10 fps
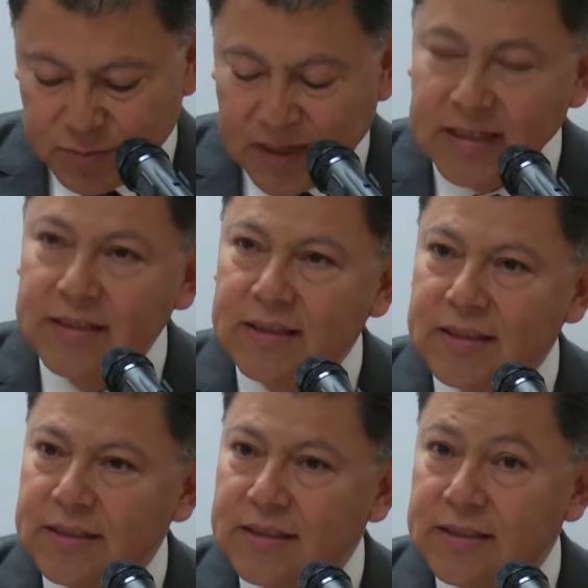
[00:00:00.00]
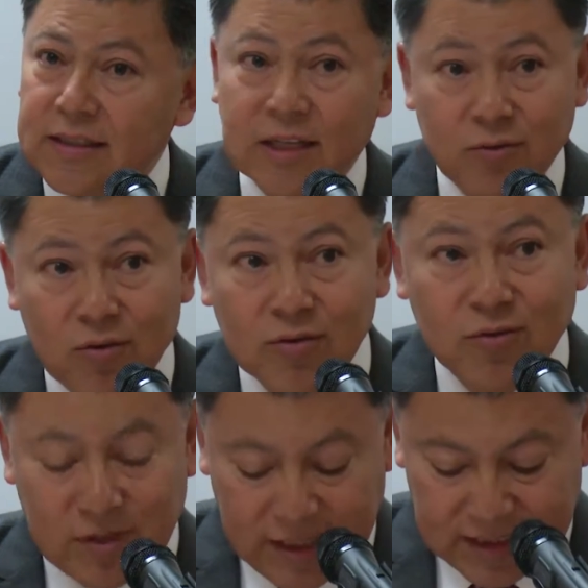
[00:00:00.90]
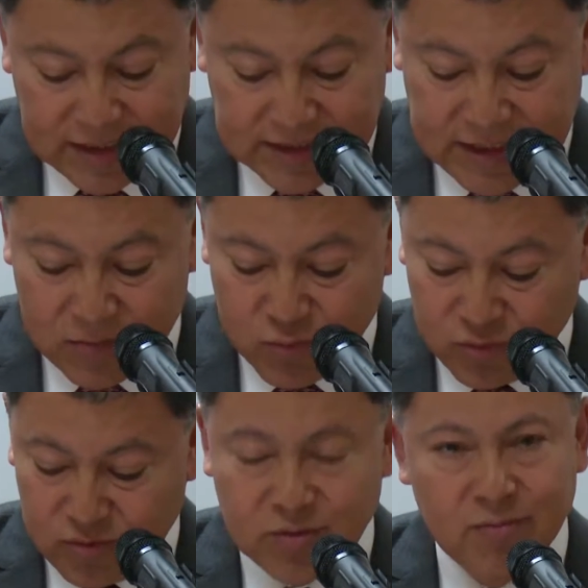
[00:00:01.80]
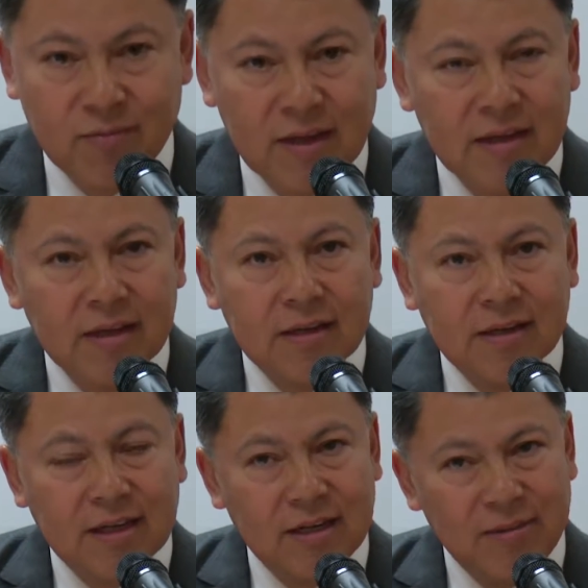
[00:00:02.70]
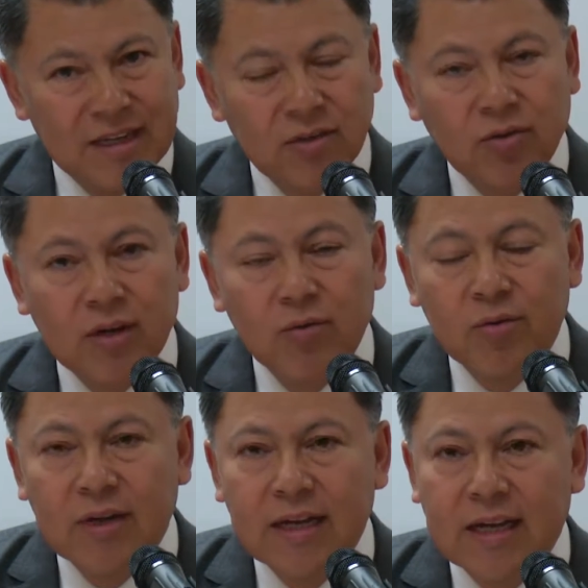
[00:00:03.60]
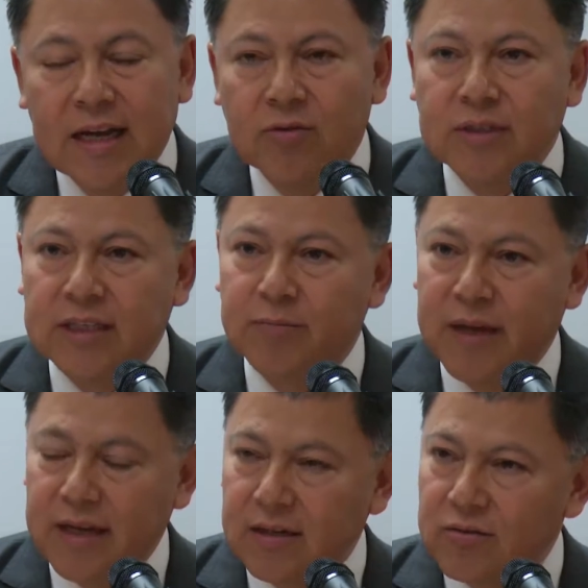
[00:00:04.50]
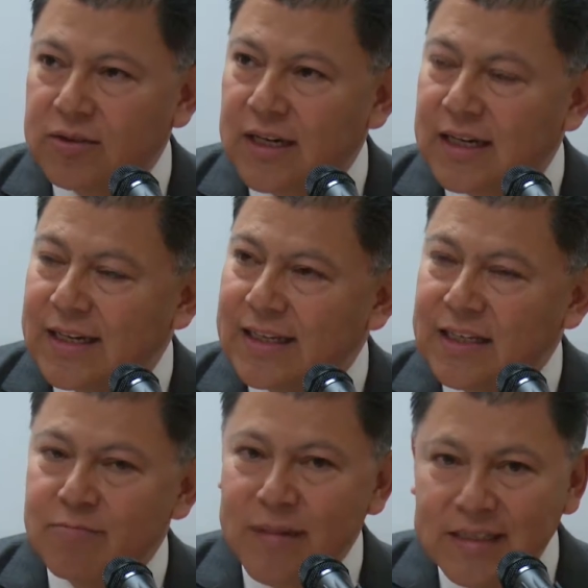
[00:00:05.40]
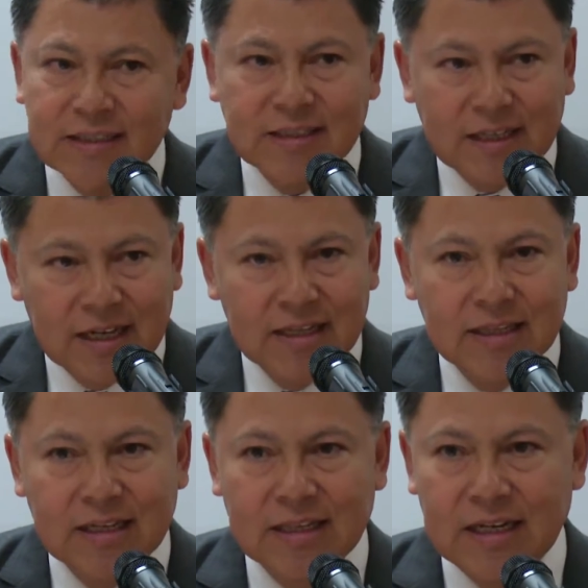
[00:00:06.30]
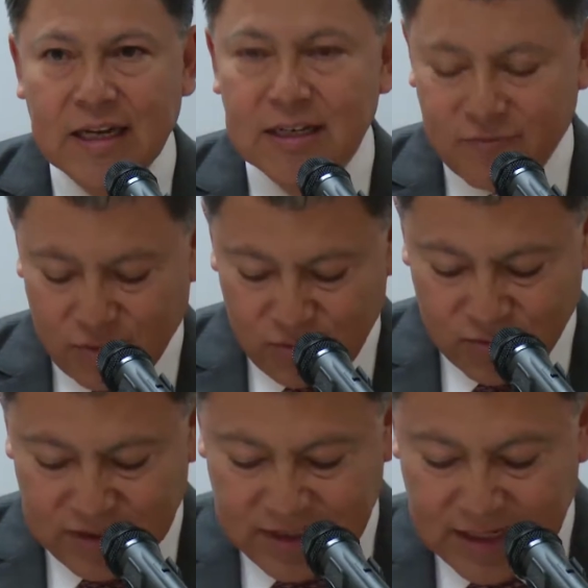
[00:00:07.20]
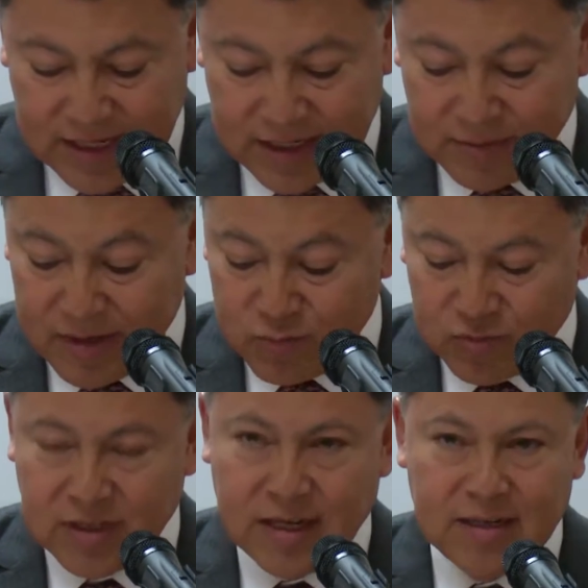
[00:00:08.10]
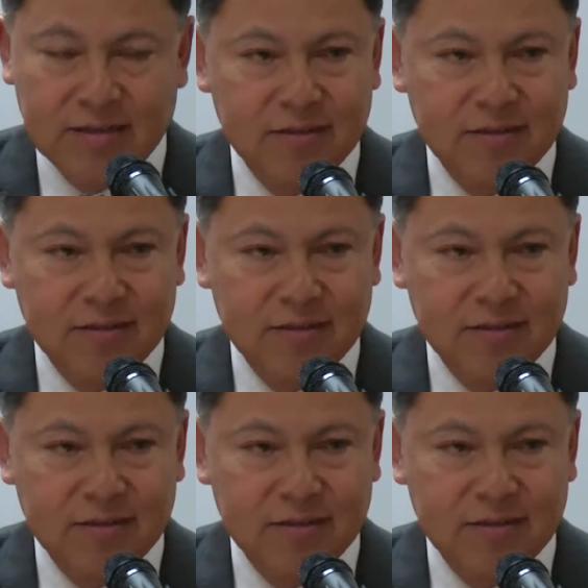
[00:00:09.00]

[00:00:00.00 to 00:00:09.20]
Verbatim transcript: países de todos los continentes del mundo. El evento reúne a los expertos, a la gente más destacada de la nefrología a nivel mundial